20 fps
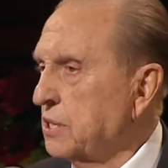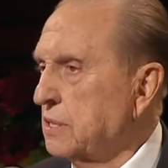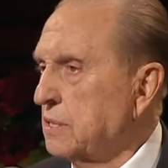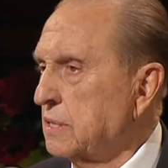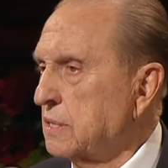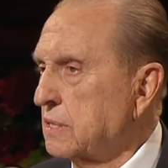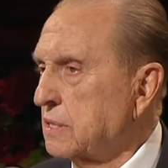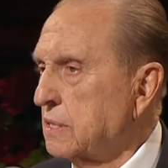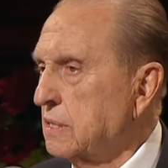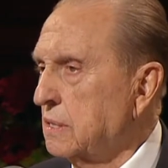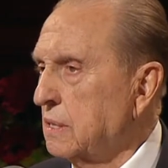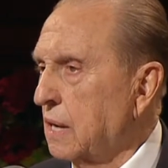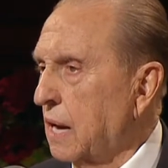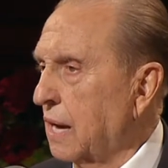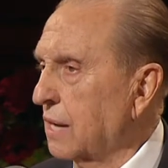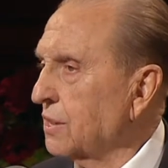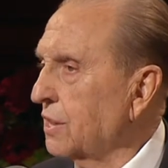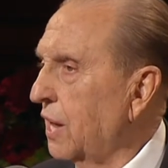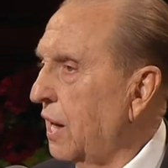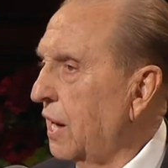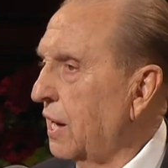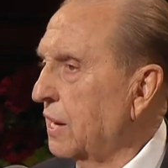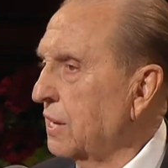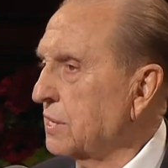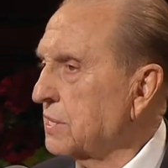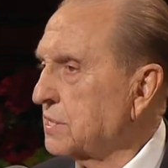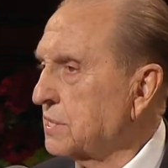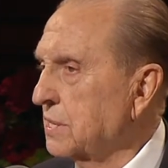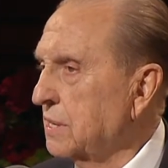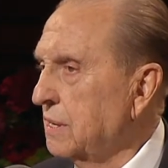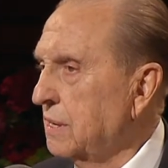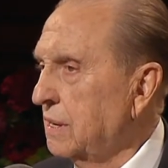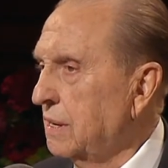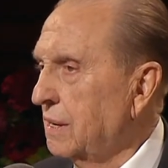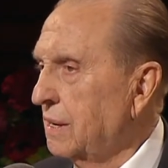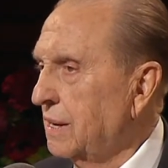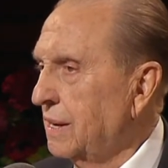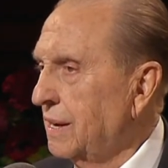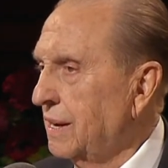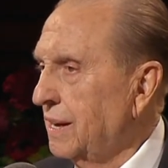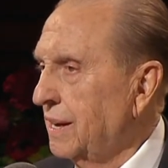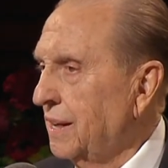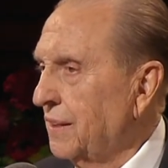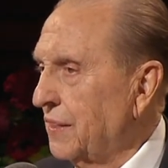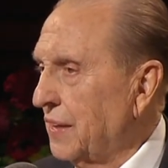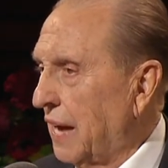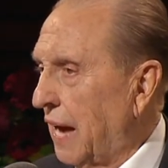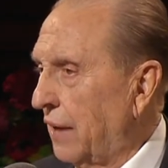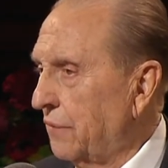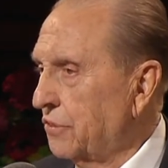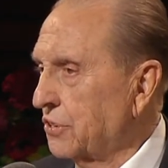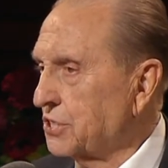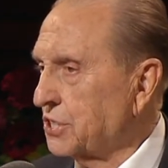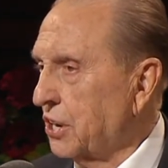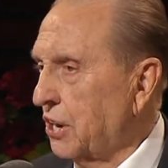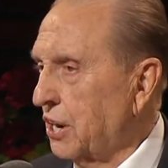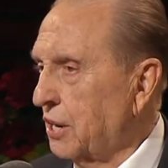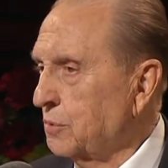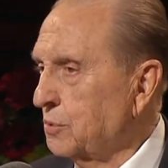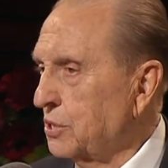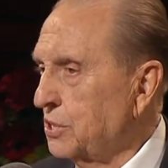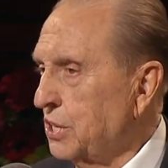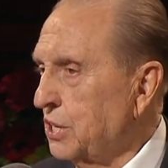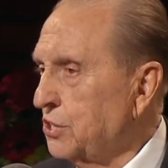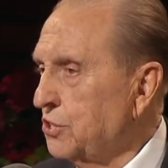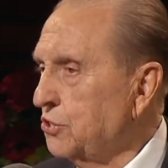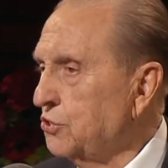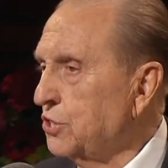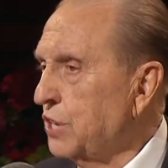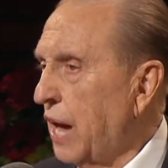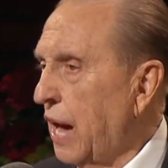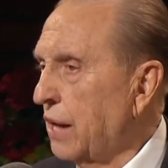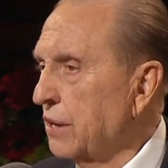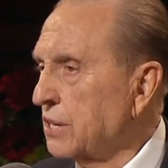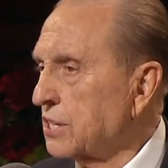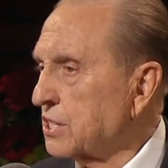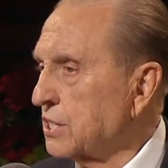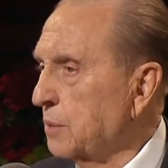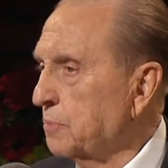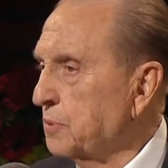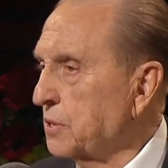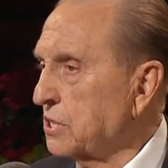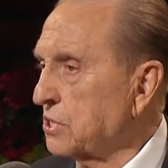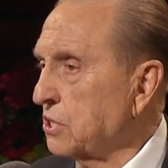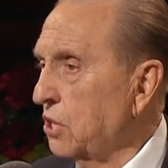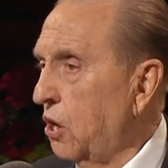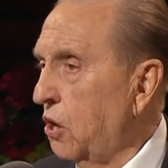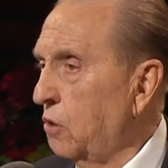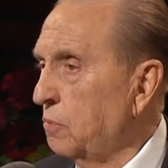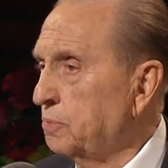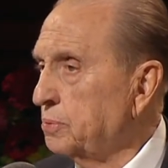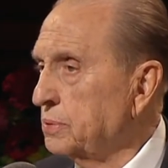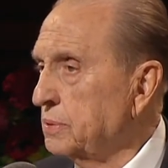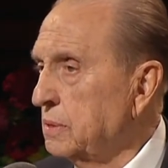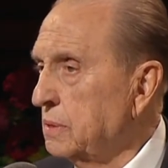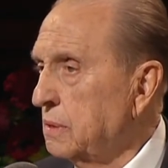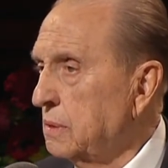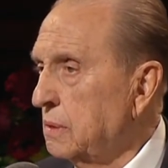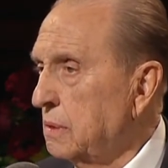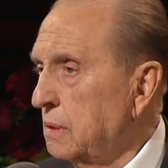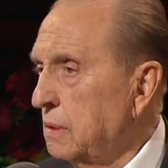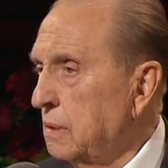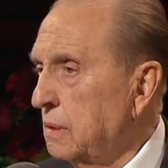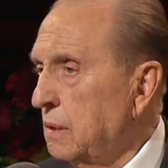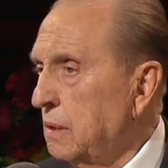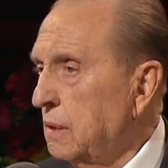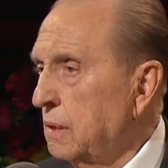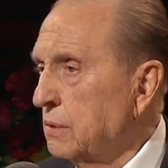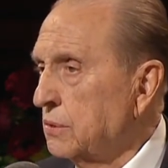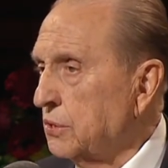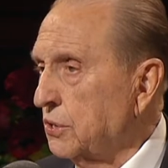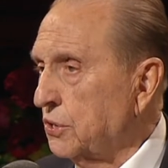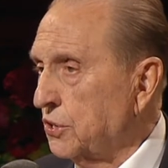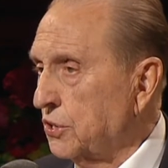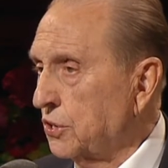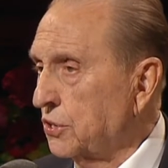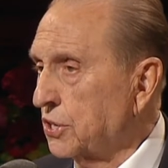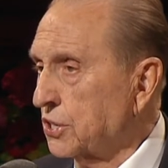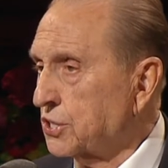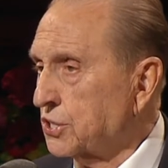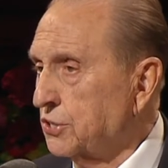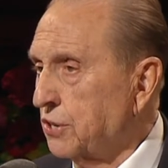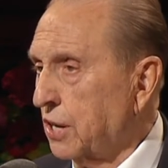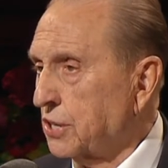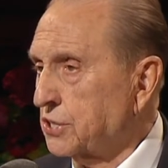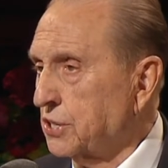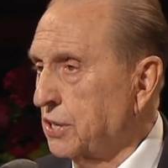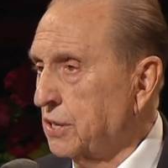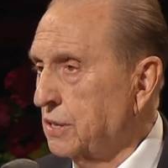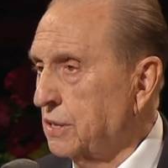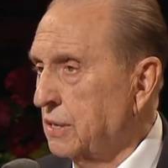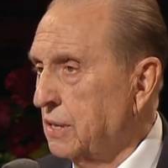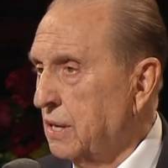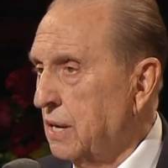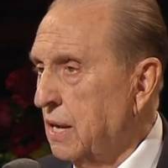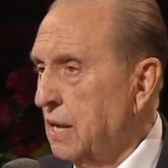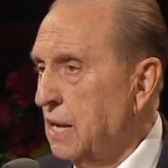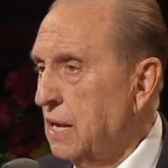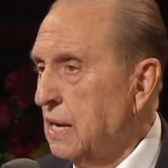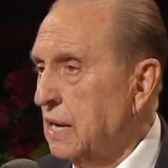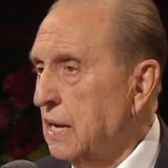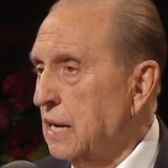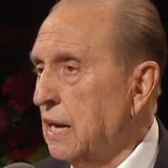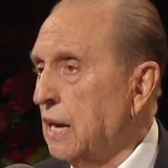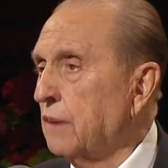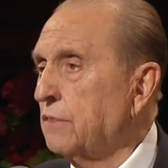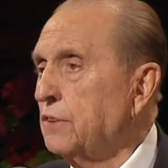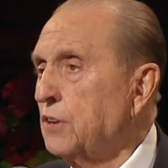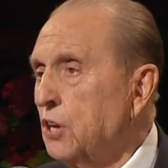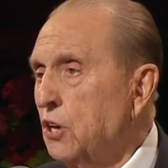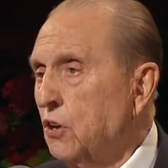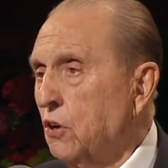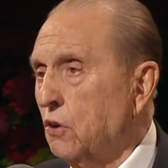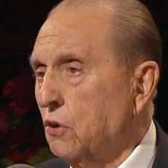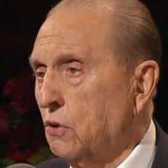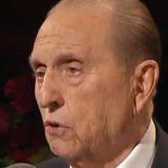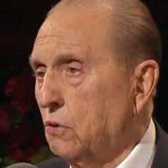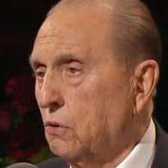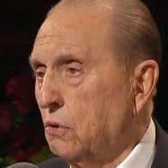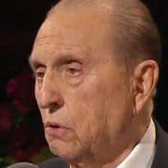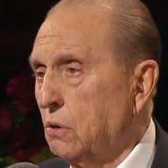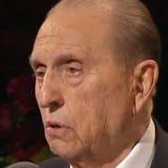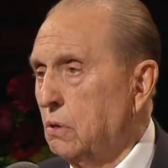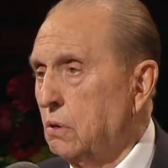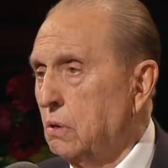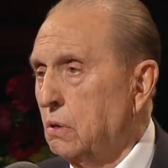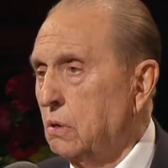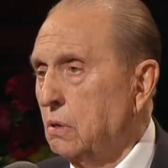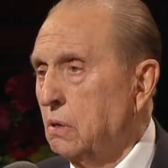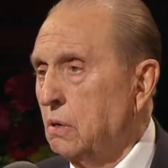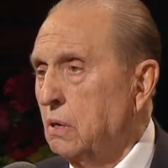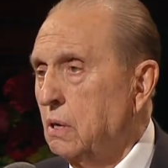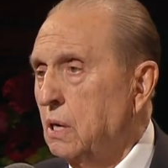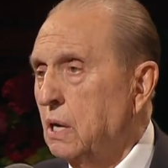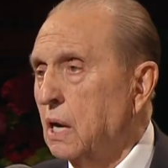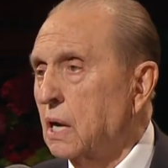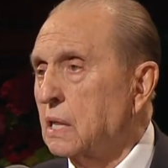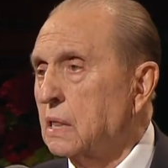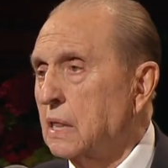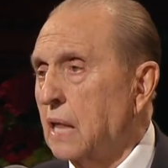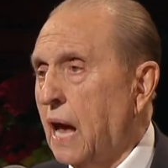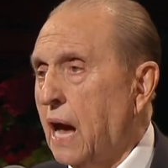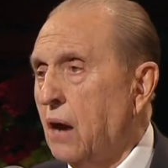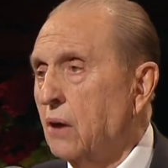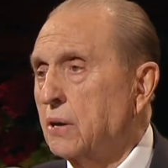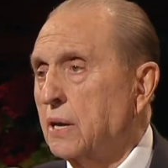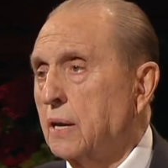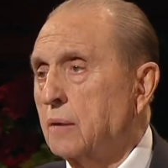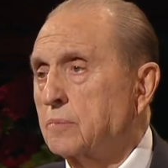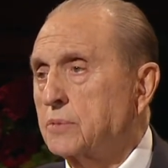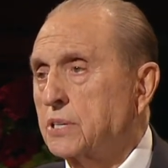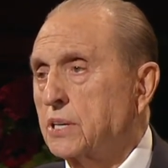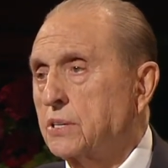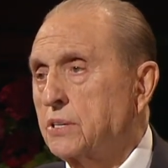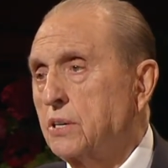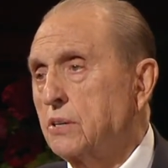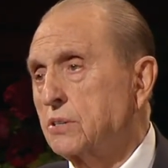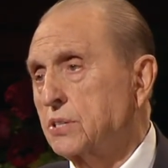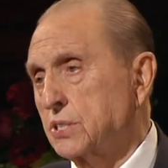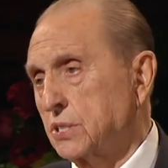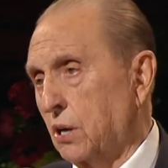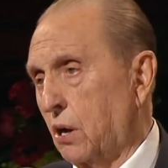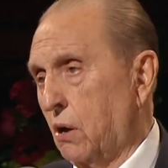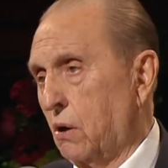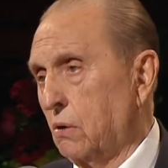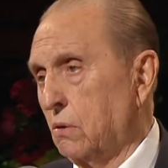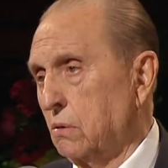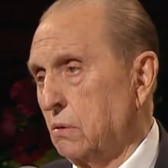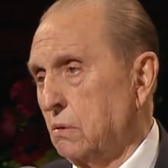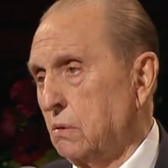如果你们任由撒旦摆布，他就会用欺骗和说谎的伎俩，把你们。推下滑溜的